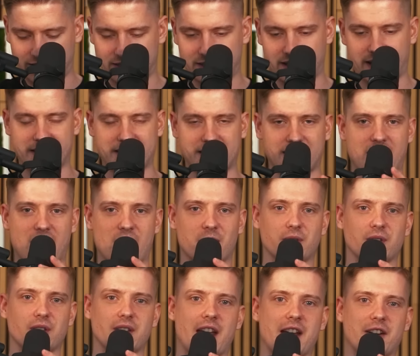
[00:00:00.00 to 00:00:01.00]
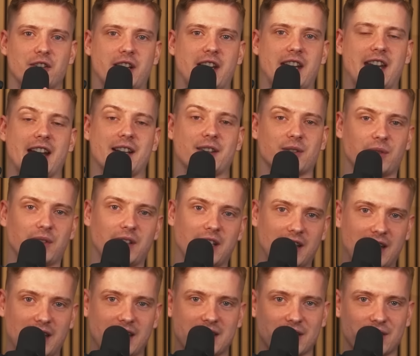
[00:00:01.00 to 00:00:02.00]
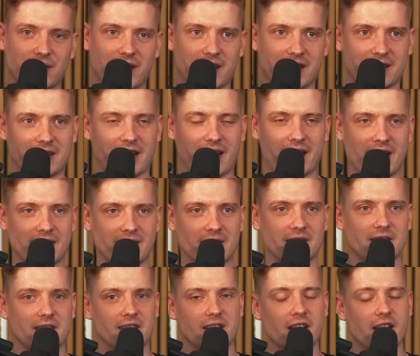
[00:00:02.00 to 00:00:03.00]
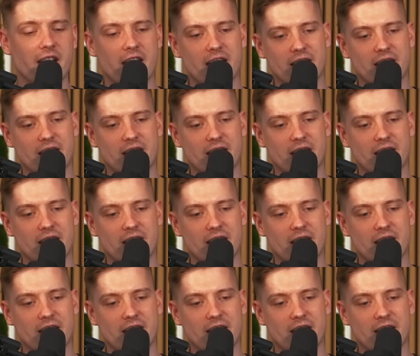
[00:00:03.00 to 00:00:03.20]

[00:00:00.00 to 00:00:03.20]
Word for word: Es ging jetzt nicht darum zu sagen, okay, der hat zu viele Klicks, deswegen ist der krasseste,